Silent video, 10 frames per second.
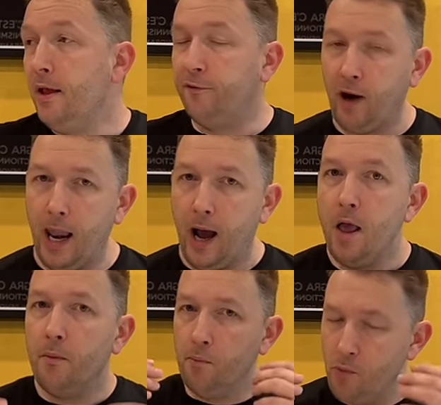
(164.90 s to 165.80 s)
Voilà,
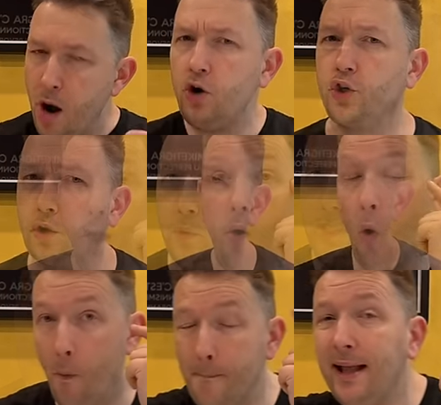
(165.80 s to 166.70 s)
moi aujourd'hui,
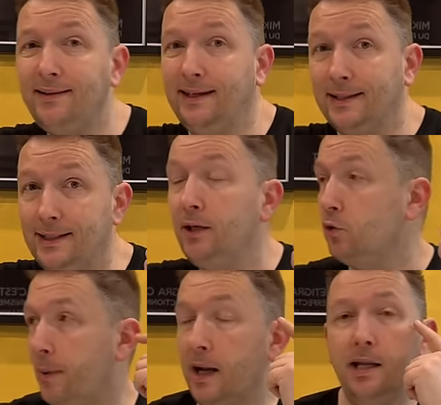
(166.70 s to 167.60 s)
on m'interdit de
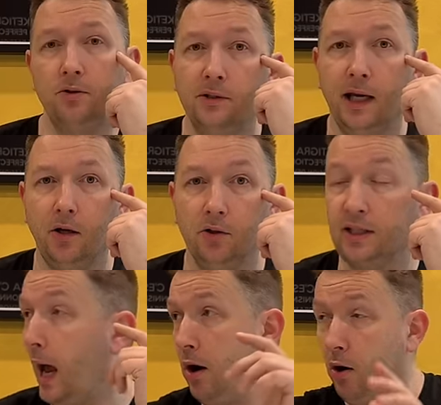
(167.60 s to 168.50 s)
parler de Zodiacos.
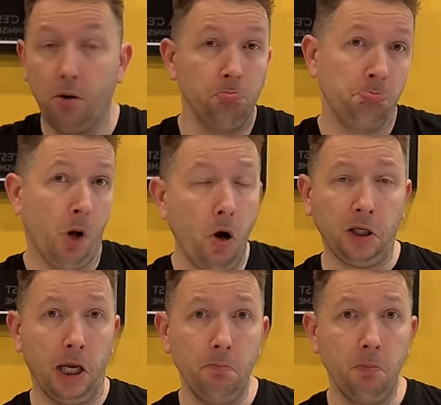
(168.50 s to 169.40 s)
Alors, ok,
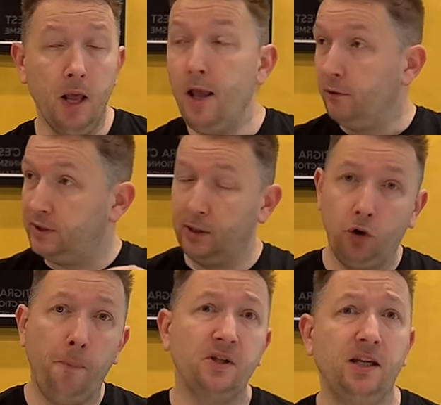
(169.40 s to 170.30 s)
vous avez
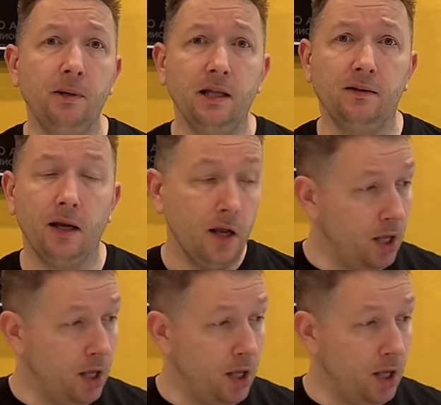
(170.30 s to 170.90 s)
deux possibilités.